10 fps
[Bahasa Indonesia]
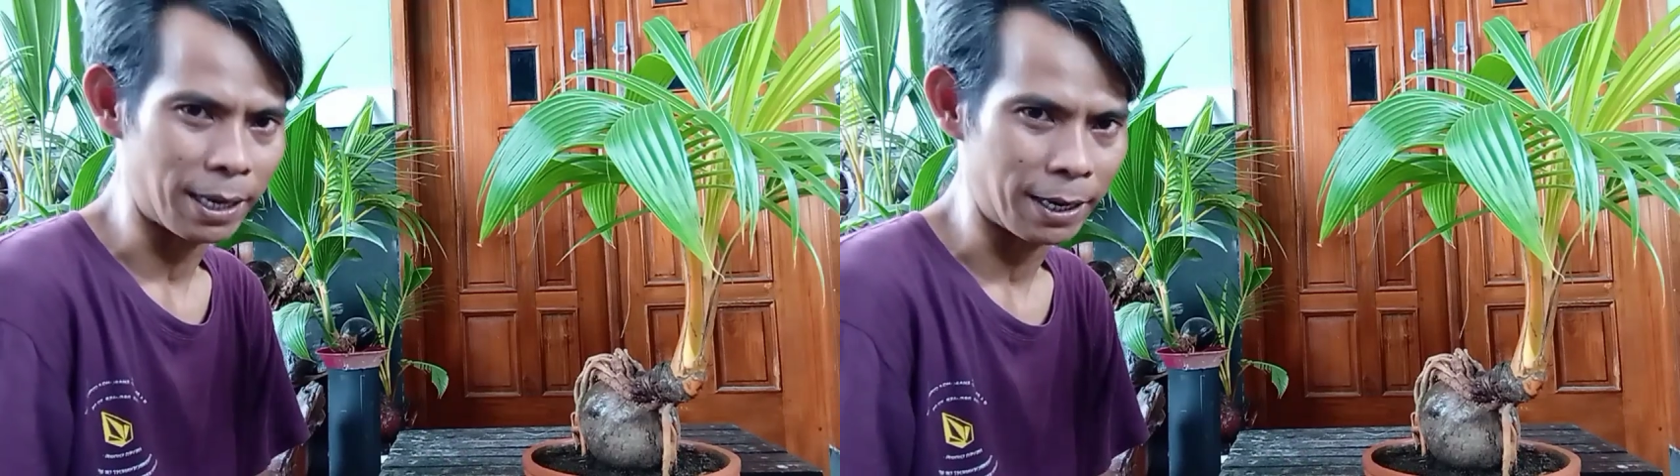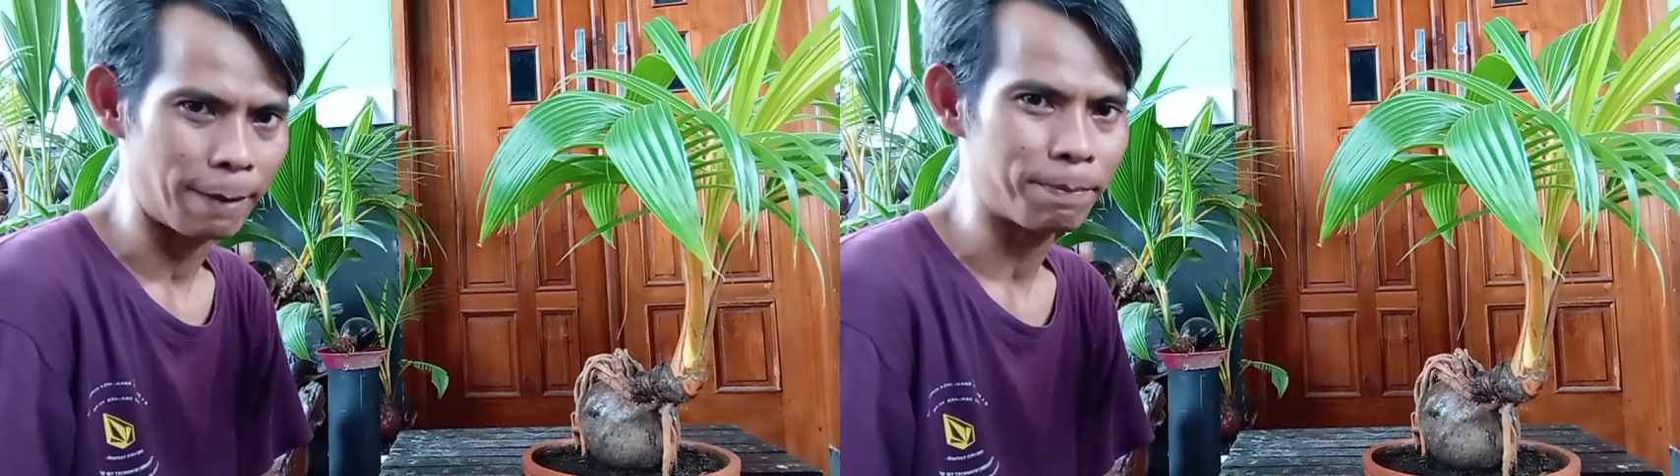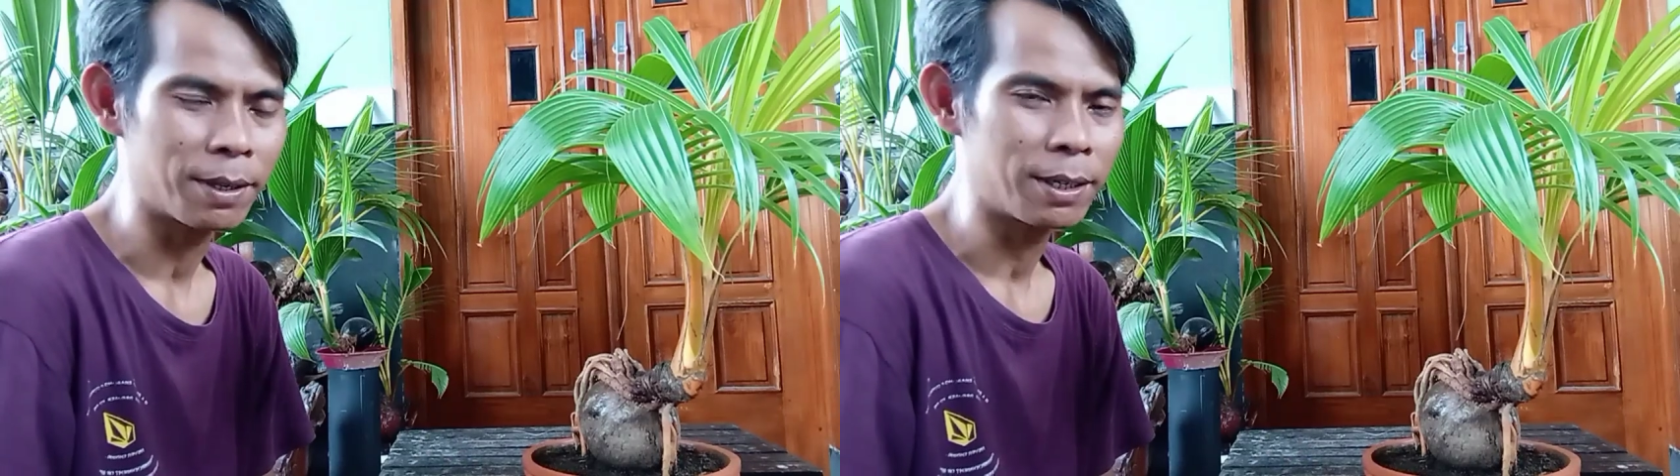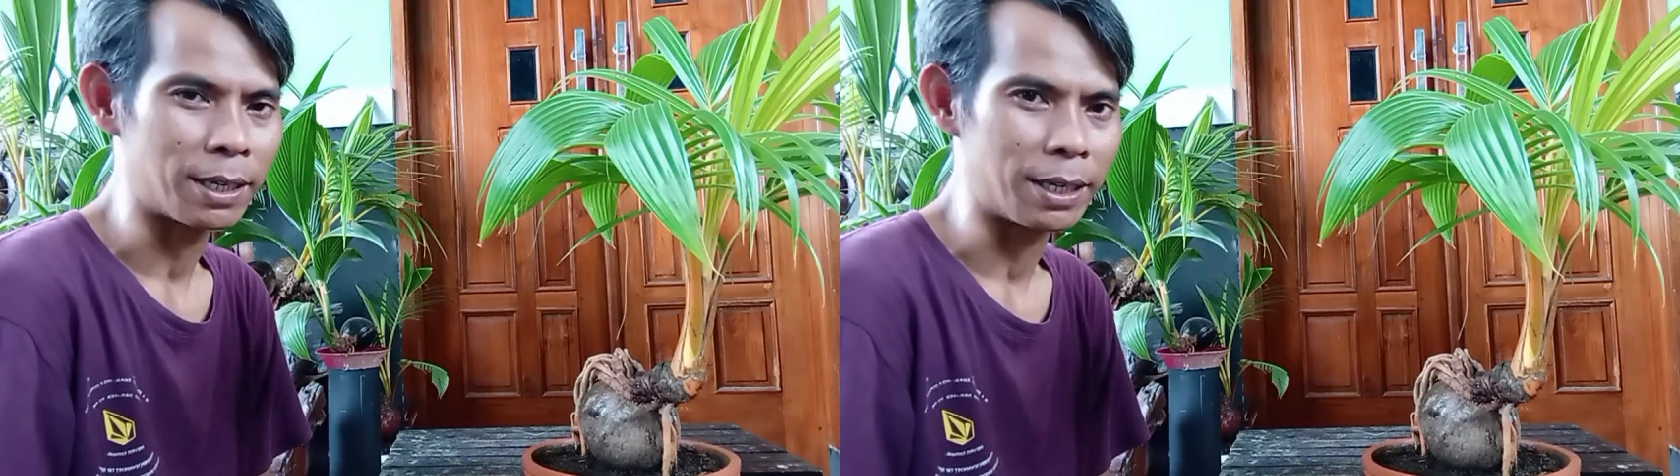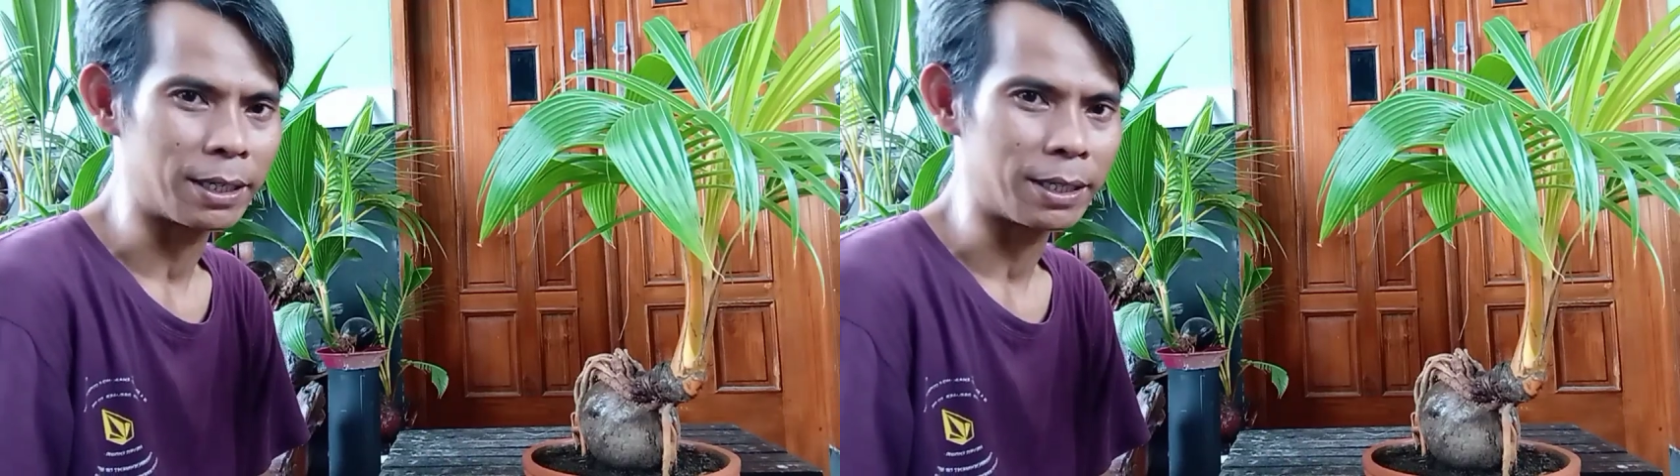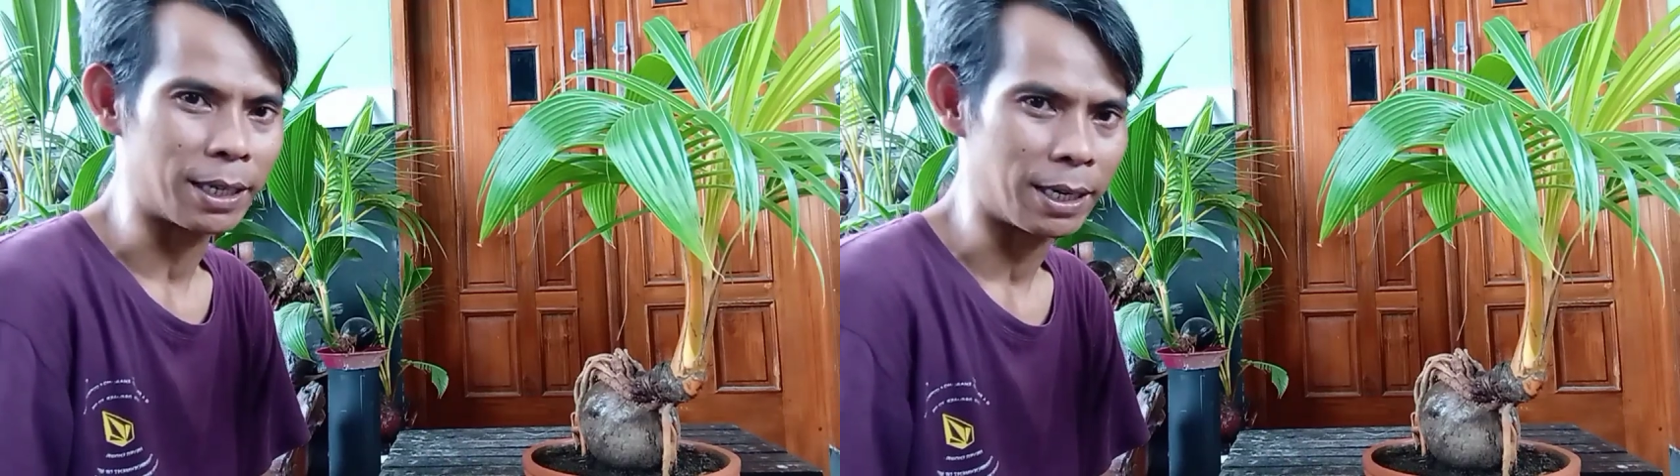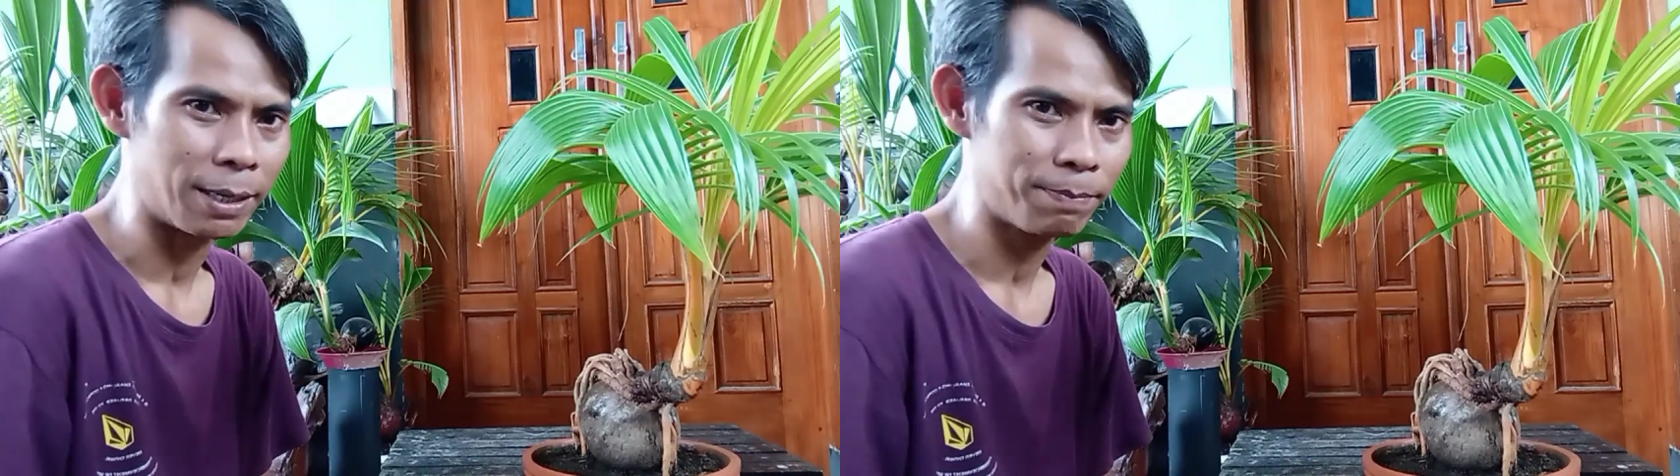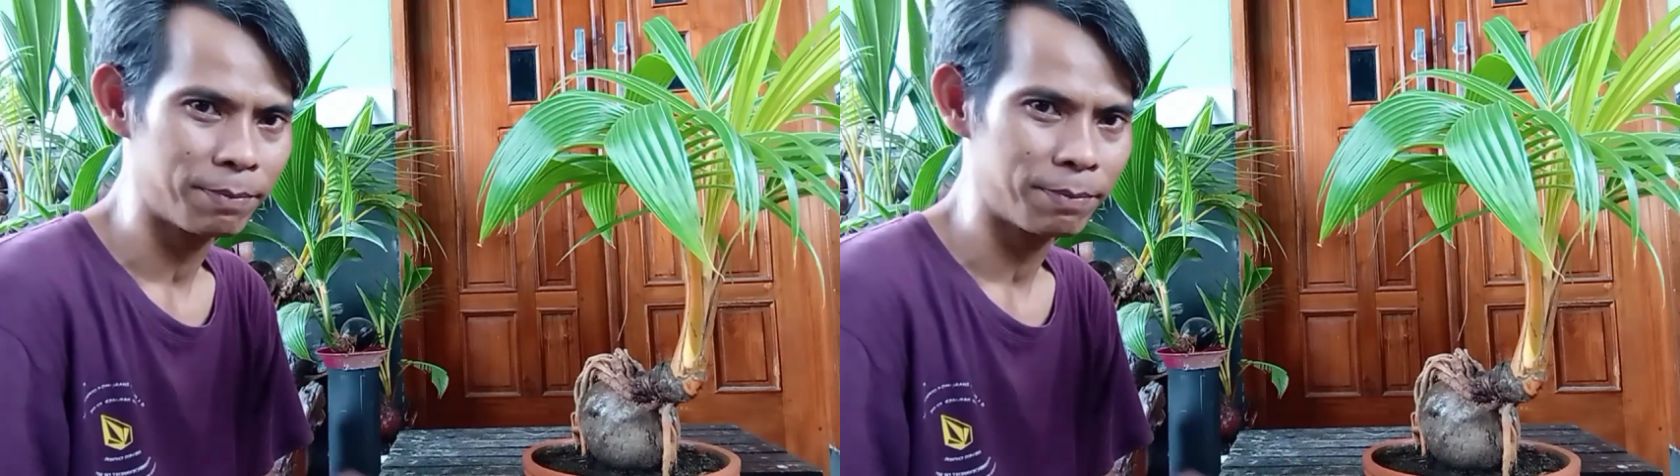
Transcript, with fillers: ya jadi intinya